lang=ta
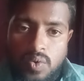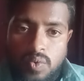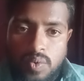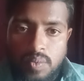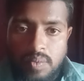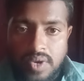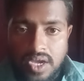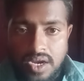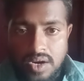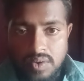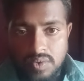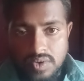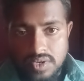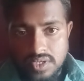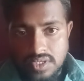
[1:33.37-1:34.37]
உண்மையான
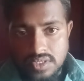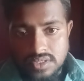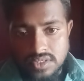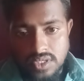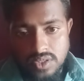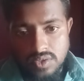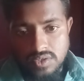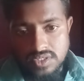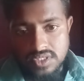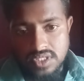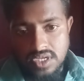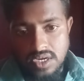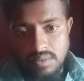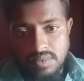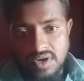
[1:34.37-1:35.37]
ஒரு சந்தோஷத்தை
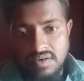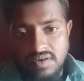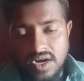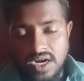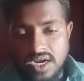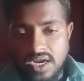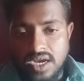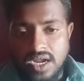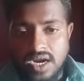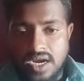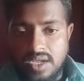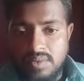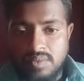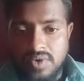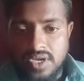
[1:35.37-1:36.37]
நம்ம வாழ்க்கையில்
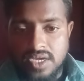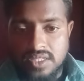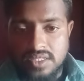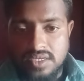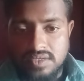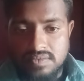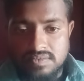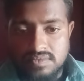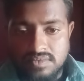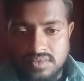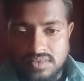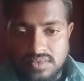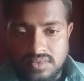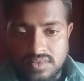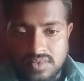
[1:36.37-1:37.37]
அடைய முடியாது
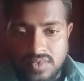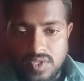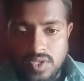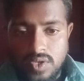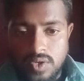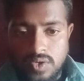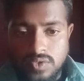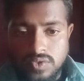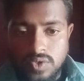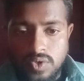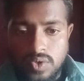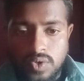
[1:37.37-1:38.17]
ஸோ